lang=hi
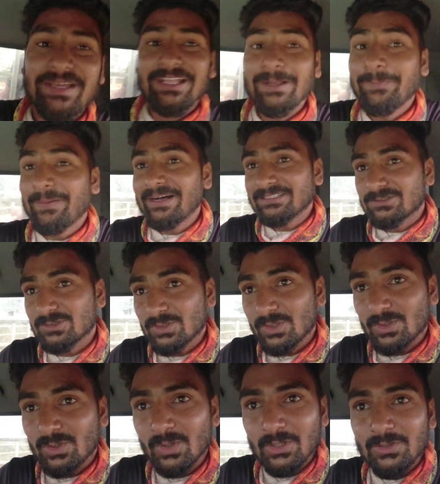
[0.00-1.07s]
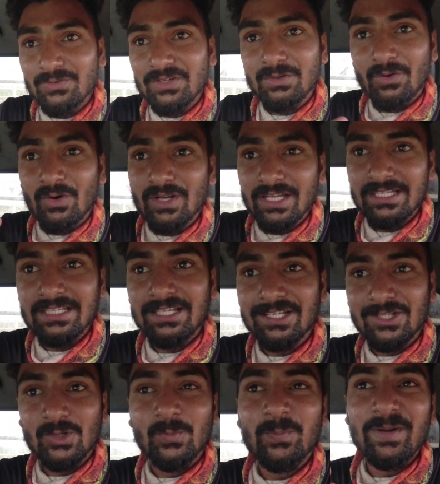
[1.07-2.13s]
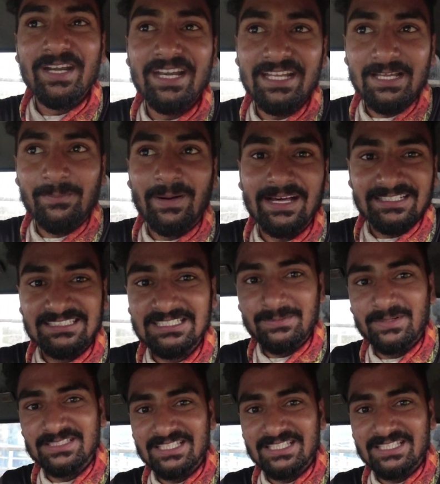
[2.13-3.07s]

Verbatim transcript: मेरे पास तो कोई भी वो नहीं है इक्विपमेंट नहीं है बारिश से